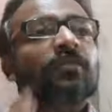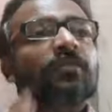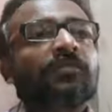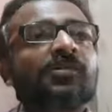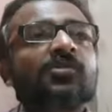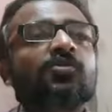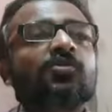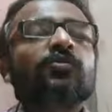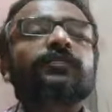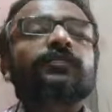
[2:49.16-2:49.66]
সব
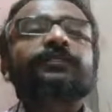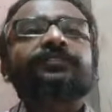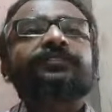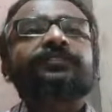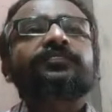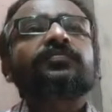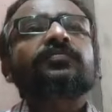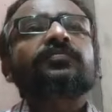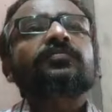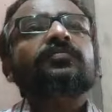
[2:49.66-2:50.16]
কিছু
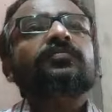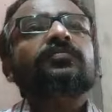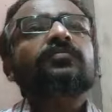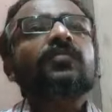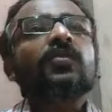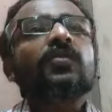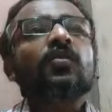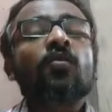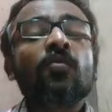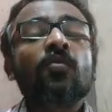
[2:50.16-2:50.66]

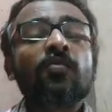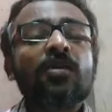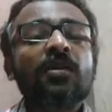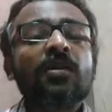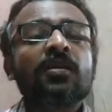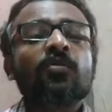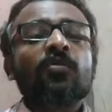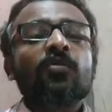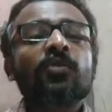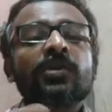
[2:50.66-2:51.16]

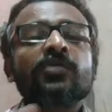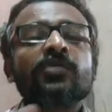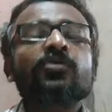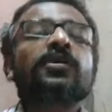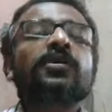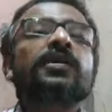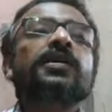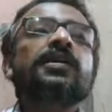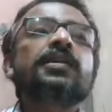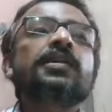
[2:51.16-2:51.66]
ওভার ওয়েট
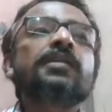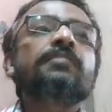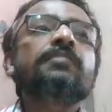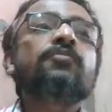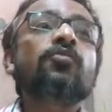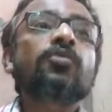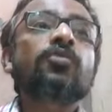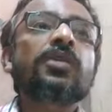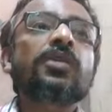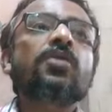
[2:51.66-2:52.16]
হয়ে গেলে
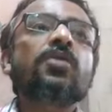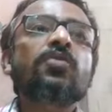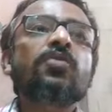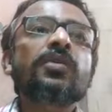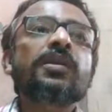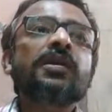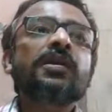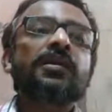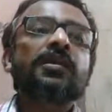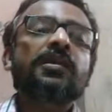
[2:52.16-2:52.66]
মোটা
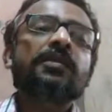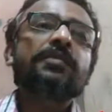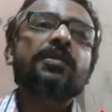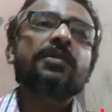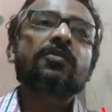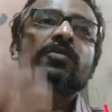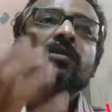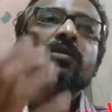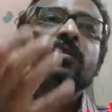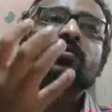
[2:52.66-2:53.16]
হয়ে গেলে বা
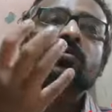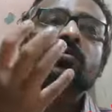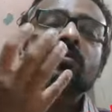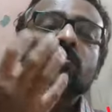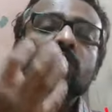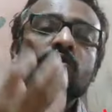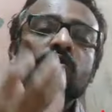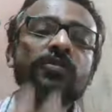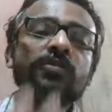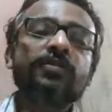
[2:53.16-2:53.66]
ওখানে যদি
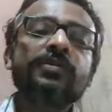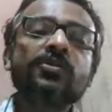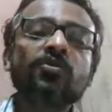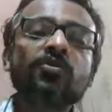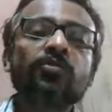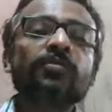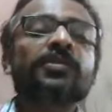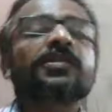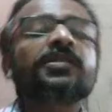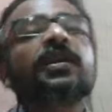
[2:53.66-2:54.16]
চর্বি
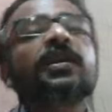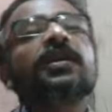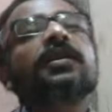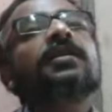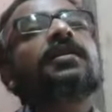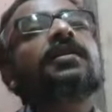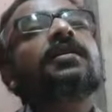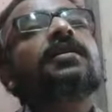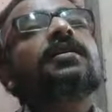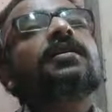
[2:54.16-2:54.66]
জমে যায়
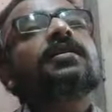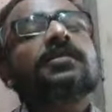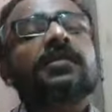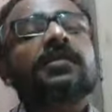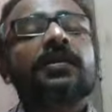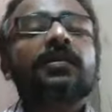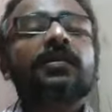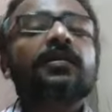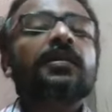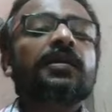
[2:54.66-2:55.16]

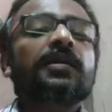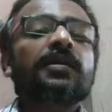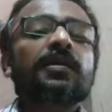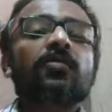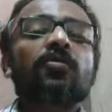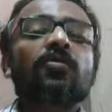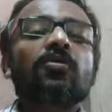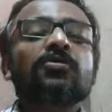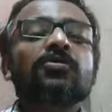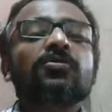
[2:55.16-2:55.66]
সেখানে একটা
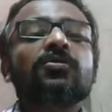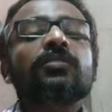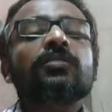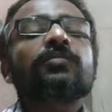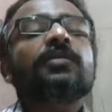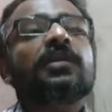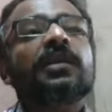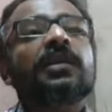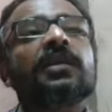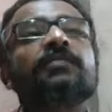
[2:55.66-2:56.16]
কজ হতে
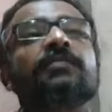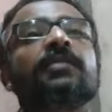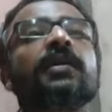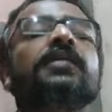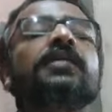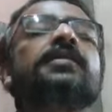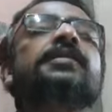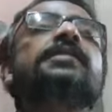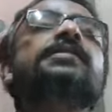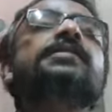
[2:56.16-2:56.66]
পারে এগ
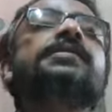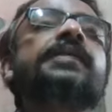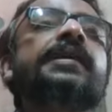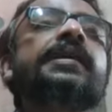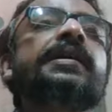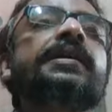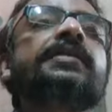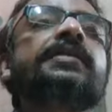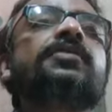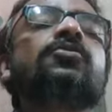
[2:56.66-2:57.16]
বাইন্ডিং
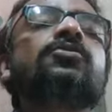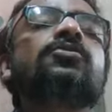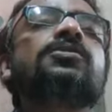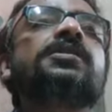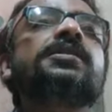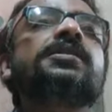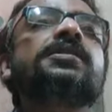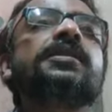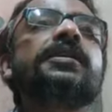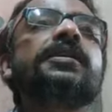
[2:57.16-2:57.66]
সেকেন্ড
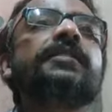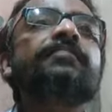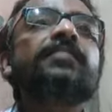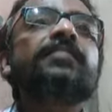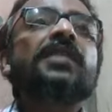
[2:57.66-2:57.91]
হচ্ছে যে